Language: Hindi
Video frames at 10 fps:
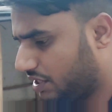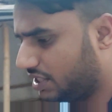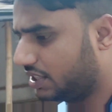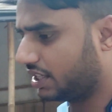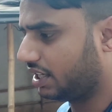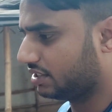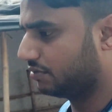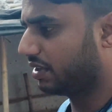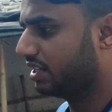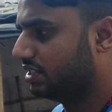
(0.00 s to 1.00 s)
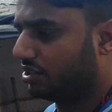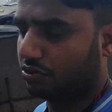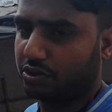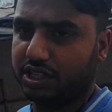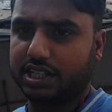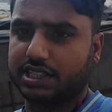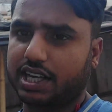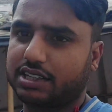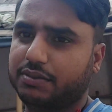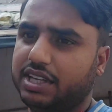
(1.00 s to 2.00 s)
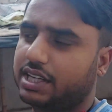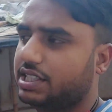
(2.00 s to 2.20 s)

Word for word: किसी तरीके से मान लीजिए रोटी के साथ में या